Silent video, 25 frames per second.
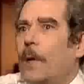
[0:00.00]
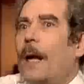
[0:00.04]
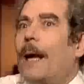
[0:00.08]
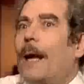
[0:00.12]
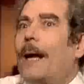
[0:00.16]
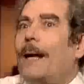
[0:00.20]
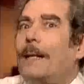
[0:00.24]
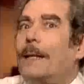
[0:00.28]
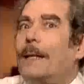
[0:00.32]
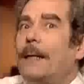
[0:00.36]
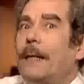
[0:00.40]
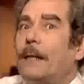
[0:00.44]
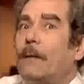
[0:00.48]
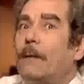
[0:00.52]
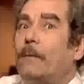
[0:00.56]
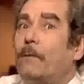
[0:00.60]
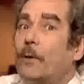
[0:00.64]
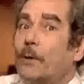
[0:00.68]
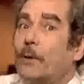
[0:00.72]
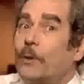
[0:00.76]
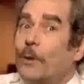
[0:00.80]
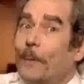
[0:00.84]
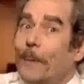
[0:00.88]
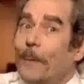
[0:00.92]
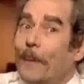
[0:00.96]
А для
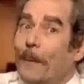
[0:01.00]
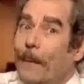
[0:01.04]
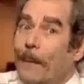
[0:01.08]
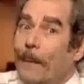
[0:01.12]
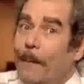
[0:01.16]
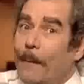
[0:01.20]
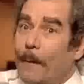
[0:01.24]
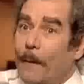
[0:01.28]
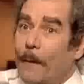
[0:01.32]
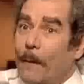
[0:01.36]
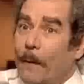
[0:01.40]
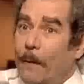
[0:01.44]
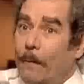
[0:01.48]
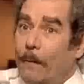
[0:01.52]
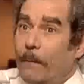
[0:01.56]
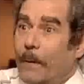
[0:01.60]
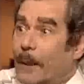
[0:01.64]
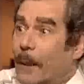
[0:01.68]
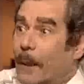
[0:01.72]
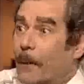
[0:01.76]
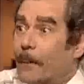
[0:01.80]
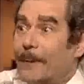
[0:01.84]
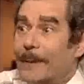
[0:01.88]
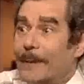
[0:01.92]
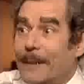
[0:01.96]
того, чтобы э,
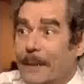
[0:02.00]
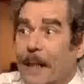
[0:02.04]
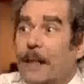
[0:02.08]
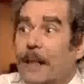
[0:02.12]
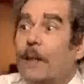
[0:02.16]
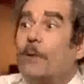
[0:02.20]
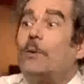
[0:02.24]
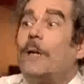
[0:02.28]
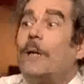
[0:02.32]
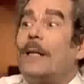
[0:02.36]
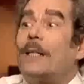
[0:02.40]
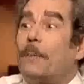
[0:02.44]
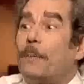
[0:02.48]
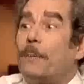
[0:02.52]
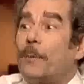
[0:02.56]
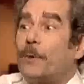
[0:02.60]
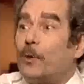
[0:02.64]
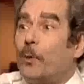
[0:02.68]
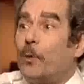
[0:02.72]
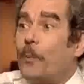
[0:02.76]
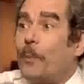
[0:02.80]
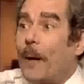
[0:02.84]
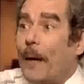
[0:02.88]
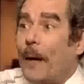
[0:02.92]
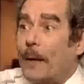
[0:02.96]
выкарабкаться, надо куда-то
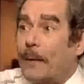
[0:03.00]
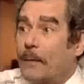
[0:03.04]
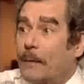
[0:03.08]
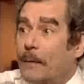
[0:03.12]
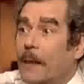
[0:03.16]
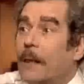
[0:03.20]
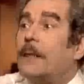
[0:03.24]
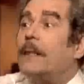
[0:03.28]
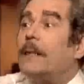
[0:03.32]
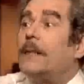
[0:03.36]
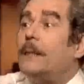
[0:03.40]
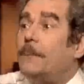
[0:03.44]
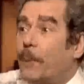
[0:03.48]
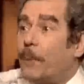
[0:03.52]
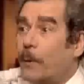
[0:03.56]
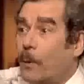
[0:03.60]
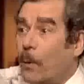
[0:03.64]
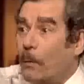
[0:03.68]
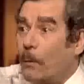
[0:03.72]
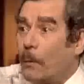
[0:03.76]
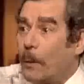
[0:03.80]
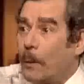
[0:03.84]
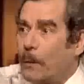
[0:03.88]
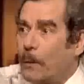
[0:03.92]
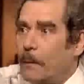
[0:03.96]
поступать, надо дипломы.